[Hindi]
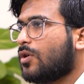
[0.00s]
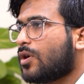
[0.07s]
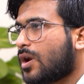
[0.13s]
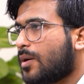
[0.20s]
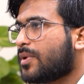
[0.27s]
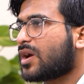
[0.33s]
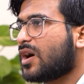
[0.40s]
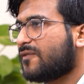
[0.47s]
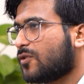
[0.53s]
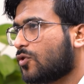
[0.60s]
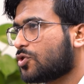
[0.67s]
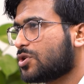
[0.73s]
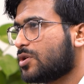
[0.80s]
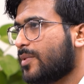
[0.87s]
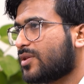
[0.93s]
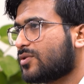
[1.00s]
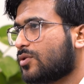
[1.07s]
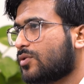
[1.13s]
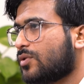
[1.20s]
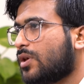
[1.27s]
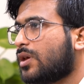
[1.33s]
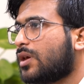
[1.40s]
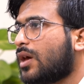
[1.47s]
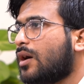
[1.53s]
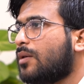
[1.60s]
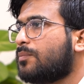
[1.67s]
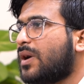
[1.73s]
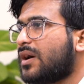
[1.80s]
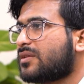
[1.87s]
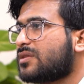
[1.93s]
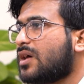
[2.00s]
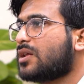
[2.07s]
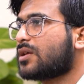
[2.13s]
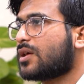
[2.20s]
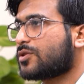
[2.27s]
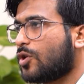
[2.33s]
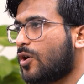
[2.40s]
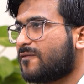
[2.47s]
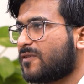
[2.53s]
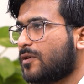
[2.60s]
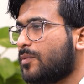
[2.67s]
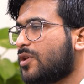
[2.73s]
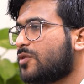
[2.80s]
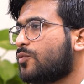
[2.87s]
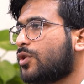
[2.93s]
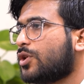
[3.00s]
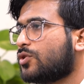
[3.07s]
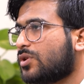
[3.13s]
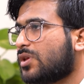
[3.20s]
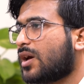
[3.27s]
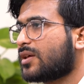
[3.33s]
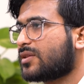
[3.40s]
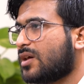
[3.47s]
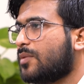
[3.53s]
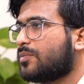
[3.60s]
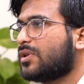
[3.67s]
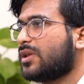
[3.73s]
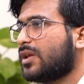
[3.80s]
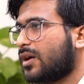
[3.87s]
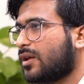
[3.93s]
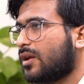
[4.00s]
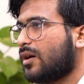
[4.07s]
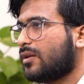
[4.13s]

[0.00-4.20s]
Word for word: और हमें काफ़ी खुशी महसूस हुई कि हम पाकिस्तान का सॉफ्ट इमेज पूरी दुनिया के सामने लेकर आ